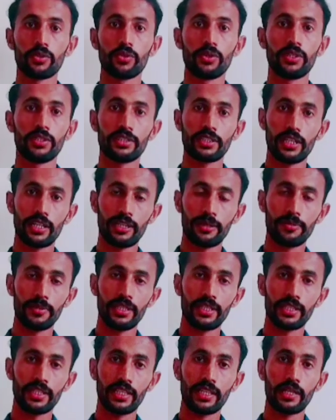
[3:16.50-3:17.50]
तो इन
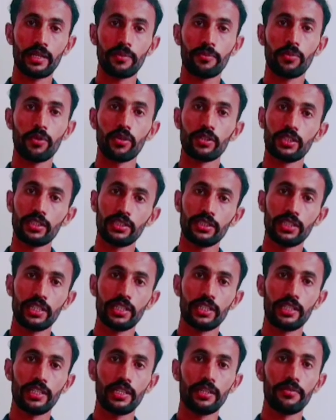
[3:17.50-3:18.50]
मिलते हैं बहुत ही
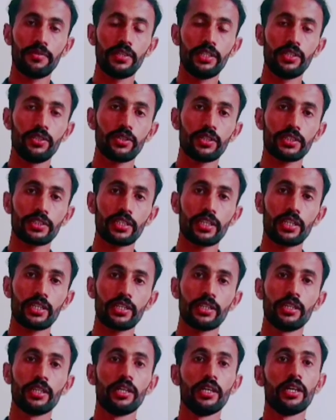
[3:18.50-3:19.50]
जल्द नई वीडियो के
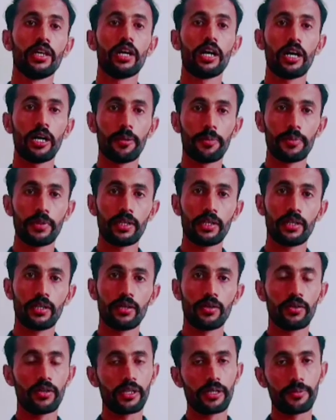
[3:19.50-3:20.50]
साथ अपना
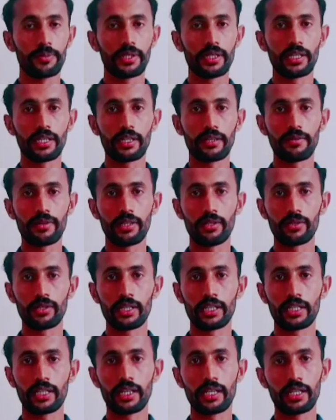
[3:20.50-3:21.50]
और अपने घर वालों
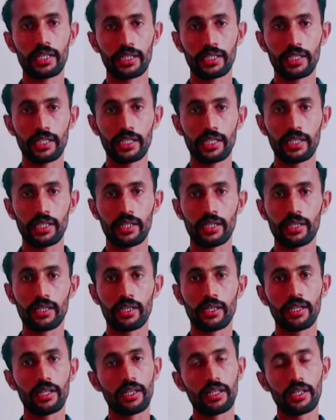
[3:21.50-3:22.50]
का ख्याल रखिएगा
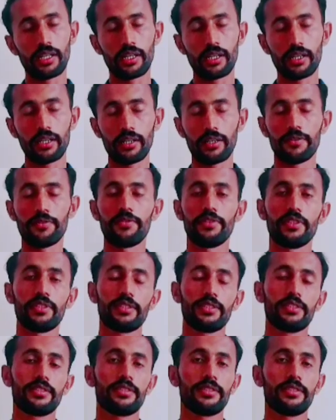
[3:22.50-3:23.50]
अल्लाह हाफिज़